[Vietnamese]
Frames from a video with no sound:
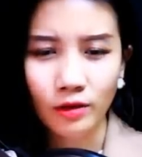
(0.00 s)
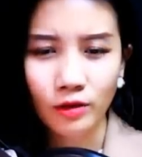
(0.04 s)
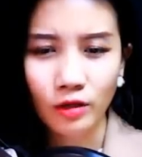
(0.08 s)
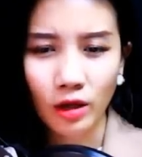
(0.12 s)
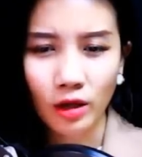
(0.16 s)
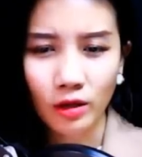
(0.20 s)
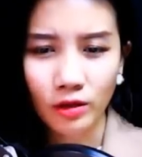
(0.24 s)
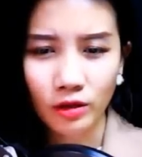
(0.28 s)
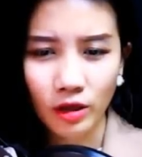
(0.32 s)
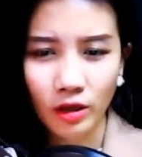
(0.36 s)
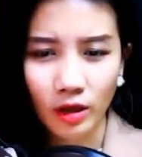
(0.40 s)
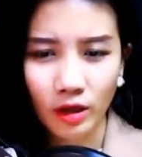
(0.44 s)

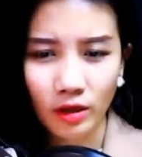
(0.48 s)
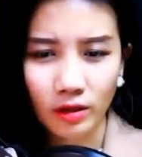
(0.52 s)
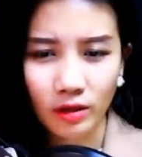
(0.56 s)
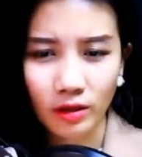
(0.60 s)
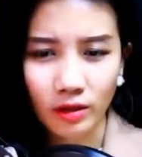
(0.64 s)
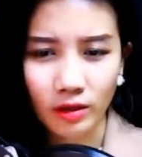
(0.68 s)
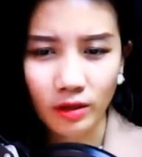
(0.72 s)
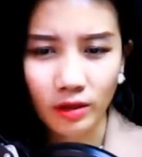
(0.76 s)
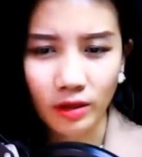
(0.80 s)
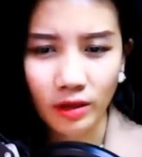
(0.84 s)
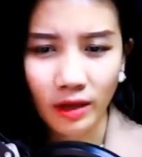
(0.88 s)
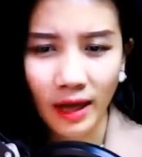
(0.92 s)
Trần
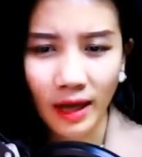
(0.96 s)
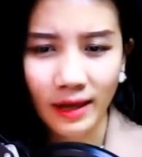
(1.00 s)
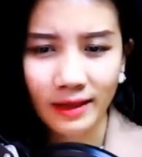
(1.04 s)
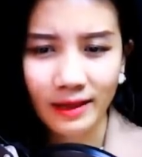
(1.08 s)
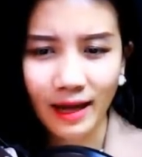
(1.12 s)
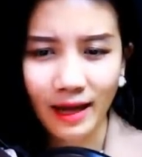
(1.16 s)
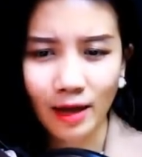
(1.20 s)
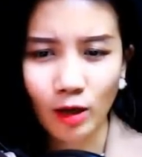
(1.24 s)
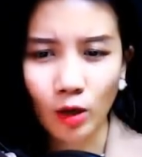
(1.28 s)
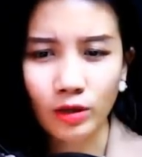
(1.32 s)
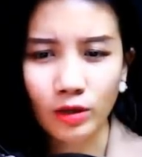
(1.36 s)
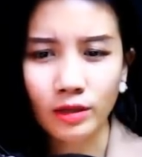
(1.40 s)
Trần nghe anh
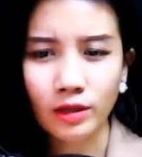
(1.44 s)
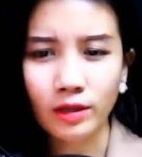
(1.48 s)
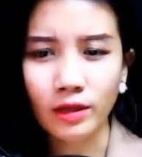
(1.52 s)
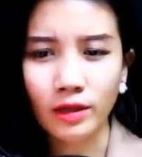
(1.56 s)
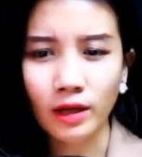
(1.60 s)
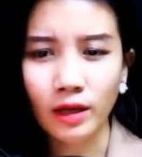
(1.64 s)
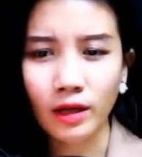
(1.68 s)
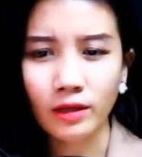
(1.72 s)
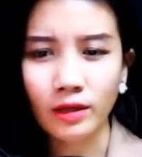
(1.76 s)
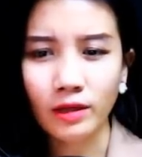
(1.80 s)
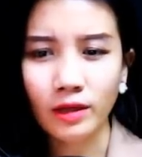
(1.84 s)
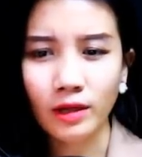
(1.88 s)
ta nói như
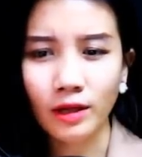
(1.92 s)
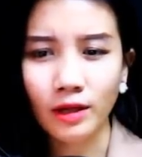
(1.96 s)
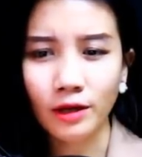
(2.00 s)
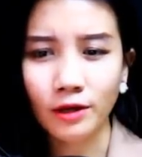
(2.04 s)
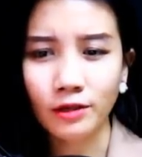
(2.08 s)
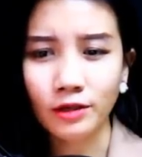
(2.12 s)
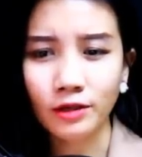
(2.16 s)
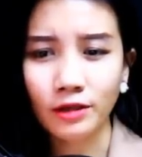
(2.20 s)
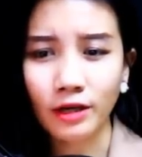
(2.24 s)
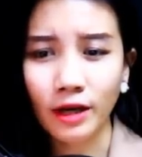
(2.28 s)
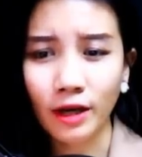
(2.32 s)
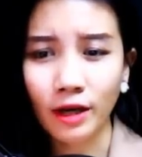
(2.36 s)
thế thì
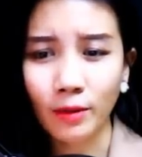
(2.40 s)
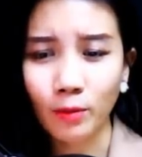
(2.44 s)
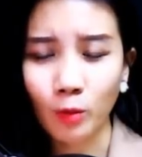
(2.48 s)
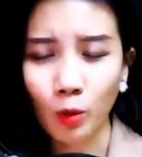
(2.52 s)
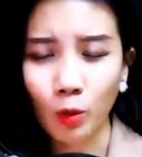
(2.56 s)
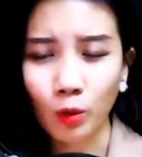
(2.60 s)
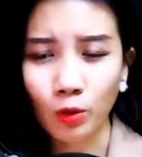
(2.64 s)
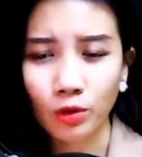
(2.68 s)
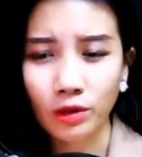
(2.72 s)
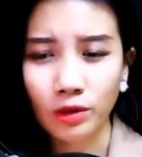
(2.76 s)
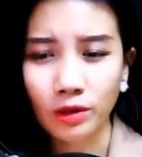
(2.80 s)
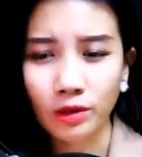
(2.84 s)
liền chê
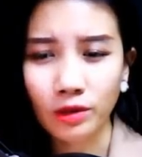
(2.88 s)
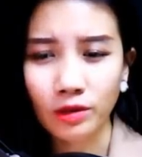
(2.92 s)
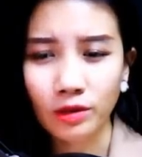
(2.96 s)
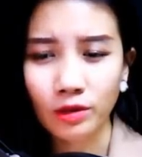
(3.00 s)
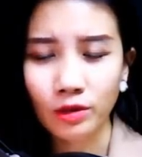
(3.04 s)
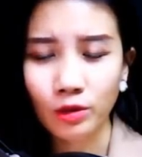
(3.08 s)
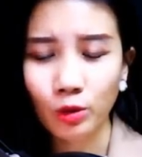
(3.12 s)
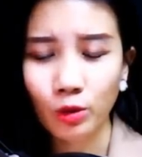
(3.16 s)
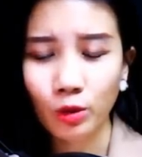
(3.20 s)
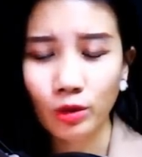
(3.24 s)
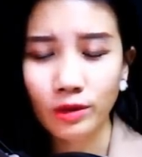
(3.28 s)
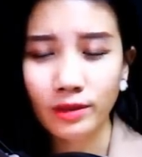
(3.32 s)
môi.
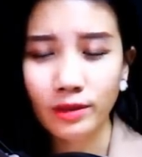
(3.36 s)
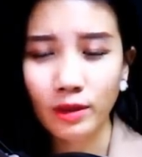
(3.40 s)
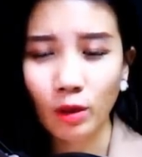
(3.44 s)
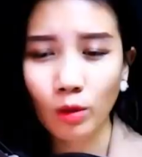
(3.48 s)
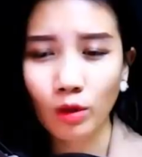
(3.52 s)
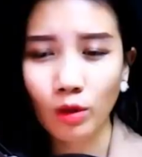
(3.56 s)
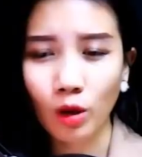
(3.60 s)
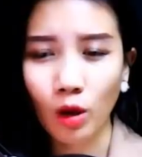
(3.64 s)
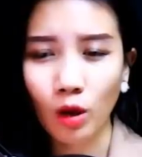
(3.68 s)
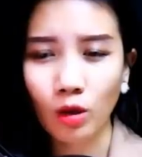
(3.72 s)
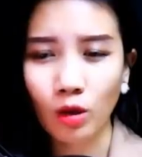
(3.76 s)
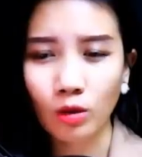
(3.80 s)
Rồi
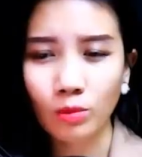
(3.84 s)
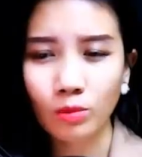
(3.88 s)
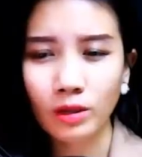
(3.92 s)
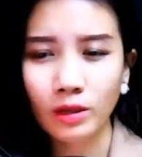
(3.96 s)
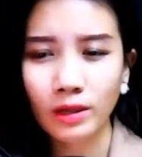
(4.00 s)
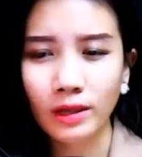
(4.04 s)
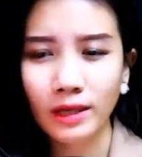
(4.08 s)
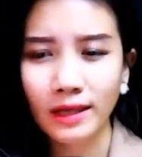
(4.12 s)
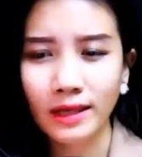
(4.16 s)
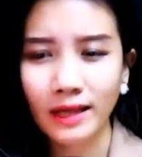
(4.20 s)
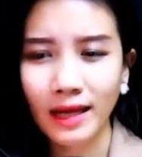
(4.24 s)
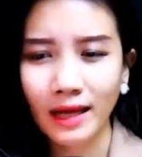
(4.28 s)
sau đó
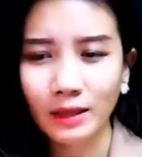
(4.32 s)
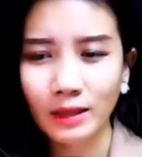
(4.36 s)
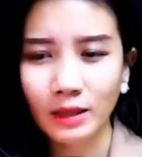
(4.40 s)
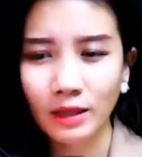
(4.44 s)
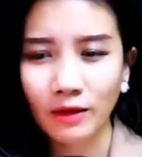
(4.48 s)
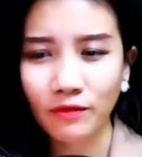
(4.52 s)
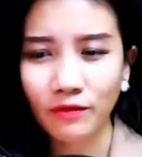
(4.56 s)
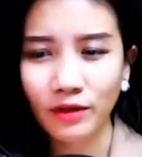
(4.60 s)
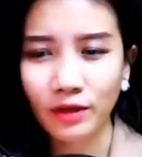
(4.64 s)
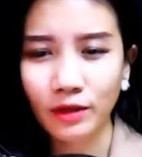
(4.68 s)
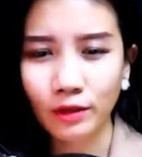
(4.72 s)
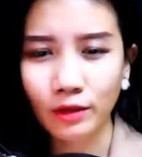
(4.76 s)
bước đi nhanh
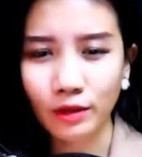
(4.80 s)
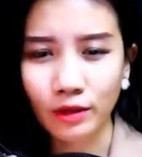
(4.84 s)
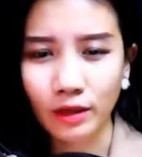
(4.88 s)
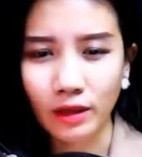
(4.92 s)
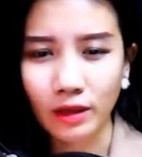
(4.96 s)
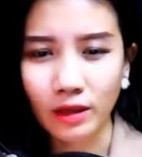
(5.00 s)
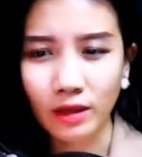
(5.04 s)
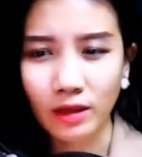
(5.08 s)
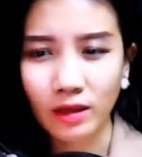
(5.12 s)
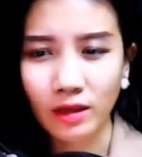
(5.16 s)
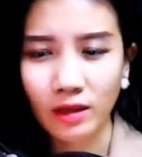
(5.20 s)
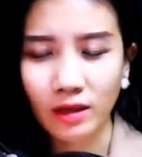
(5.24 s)
ra phía cửa.
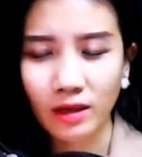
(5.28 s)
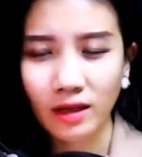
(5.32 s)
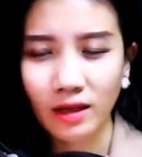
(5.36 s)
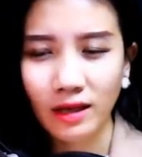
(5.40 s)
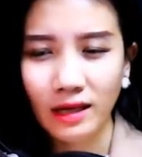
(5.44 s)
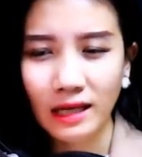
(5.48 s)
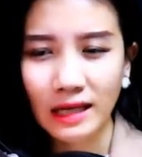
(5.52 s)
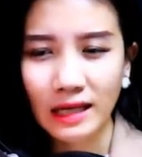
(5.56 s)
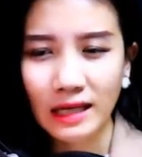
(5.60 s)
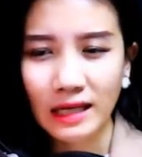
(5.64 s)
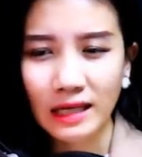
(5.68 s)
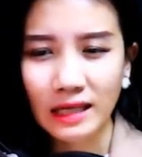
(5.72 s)

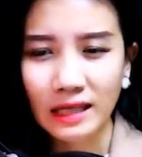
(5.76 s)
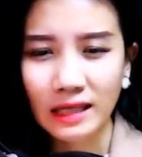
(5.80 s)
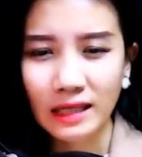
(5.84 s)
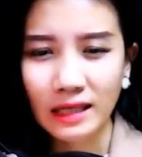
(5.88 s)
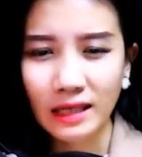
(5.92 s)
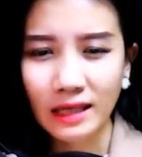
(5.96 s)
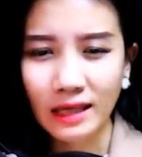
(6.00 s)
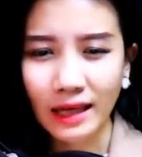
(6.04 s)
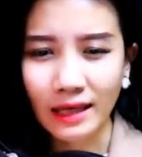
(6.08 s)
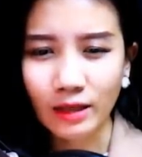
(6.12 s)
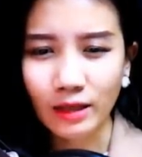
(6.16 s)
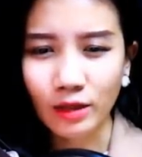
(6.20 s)

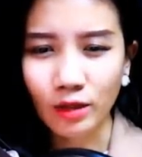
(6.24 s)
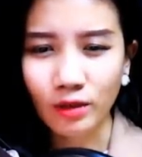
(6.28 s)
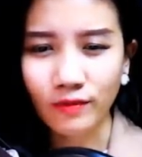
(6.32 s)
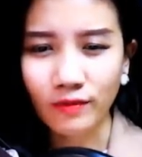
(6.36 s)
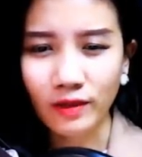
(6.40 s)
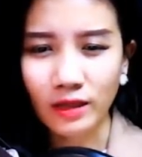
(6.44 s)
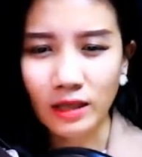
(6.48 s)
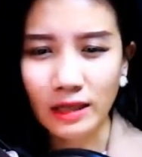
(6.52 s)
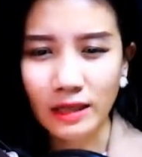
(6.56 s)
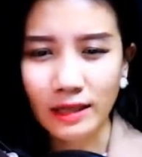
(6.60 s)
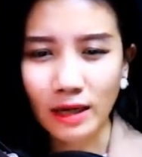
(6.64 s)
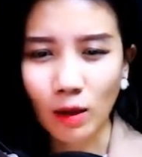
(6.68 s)
Khi cánh cửa
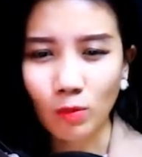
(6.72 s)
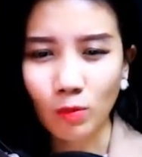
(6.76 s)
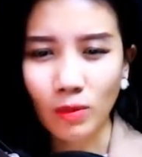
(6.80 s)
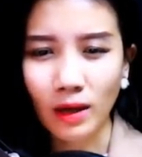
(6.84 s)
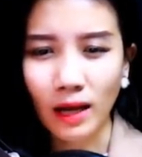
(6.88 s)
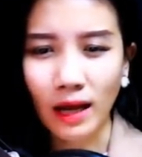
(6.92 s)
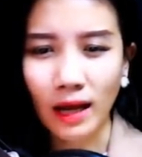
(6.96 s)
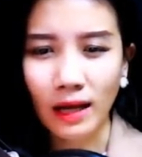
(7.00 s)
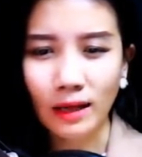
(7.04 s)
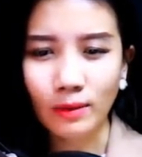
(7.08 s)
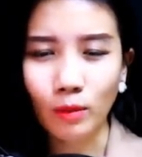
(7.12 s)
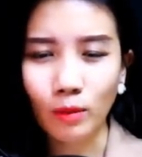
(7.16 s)
vừa được đóng
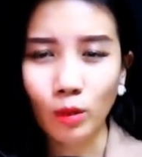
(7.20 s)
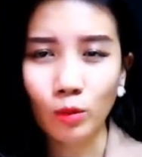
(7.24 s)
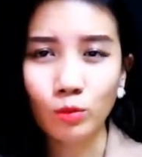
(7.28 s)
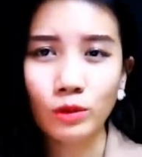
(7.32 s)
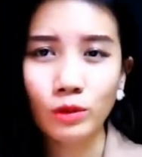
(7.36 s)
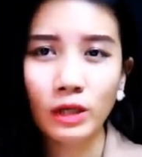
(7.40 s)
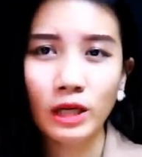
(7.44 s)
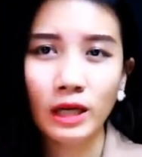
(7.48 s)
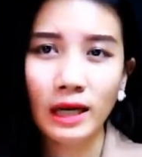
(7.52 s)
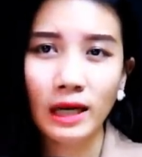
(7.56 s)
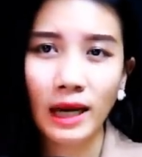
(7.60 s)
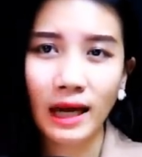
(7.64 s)
lại
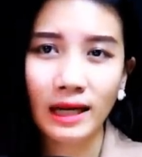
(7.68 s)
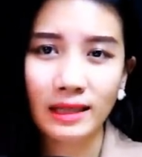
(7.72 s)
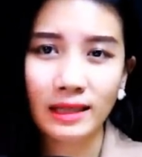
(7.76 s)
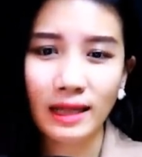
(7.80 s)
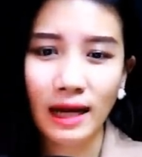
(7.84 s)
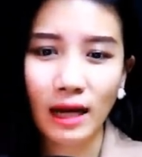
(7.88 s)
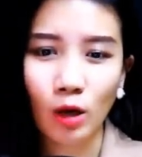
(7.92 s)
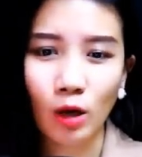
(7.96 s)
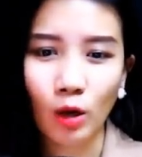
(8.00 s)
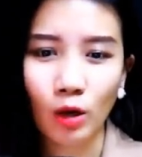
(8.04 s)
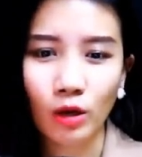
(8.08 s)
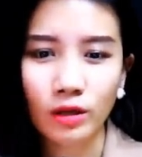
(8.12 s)
bỗng nhiên anh
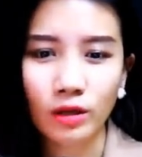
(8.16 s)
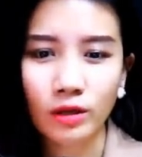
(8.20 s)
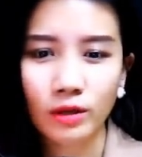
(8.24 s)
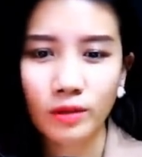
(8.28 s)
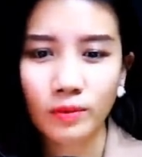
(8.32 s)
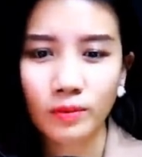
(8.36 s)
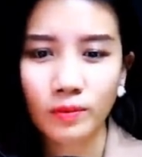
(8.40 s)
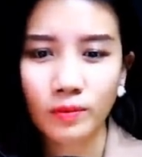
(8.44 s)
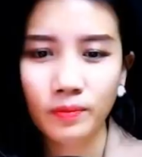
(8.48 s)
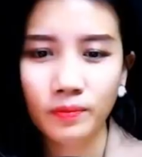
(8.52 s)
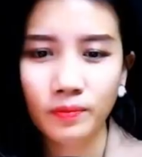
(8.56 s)
ta nói.